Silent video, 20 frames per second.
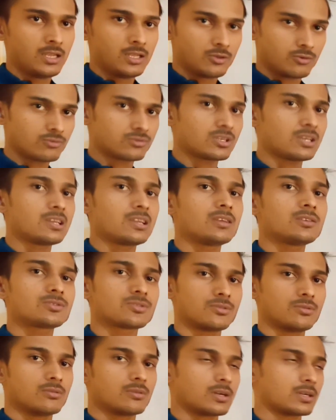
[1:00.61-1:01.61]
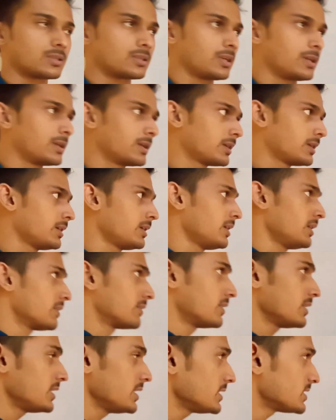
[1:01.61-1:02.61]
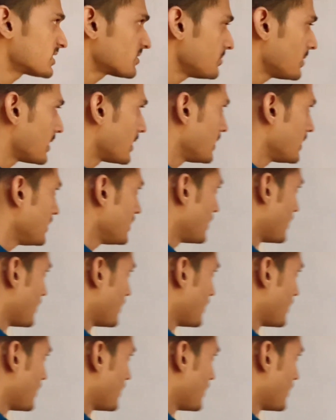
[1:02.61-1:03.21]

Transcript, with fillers: तो चलिए शुरू करते हैं देखिए इसमें